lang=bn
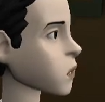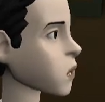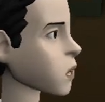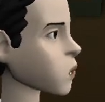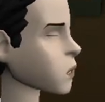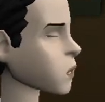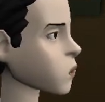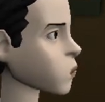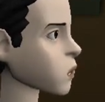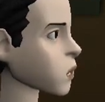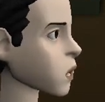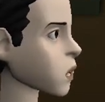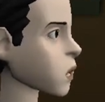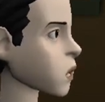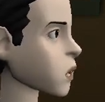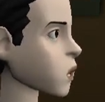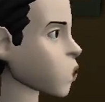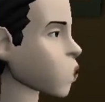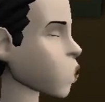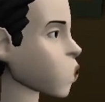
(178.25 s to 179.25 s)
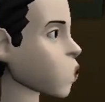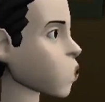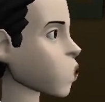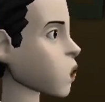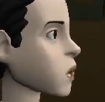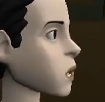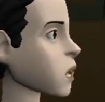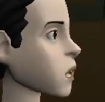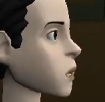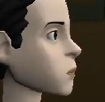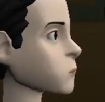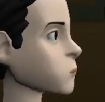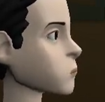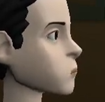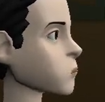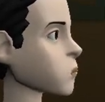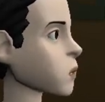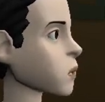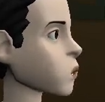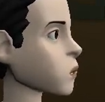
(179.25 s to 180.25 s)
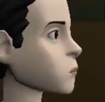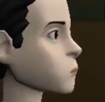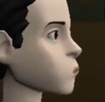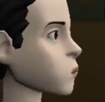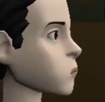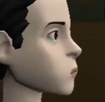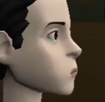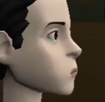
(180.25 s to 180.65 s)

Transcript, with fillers: যেমনভাবে বলা হবে ঠিক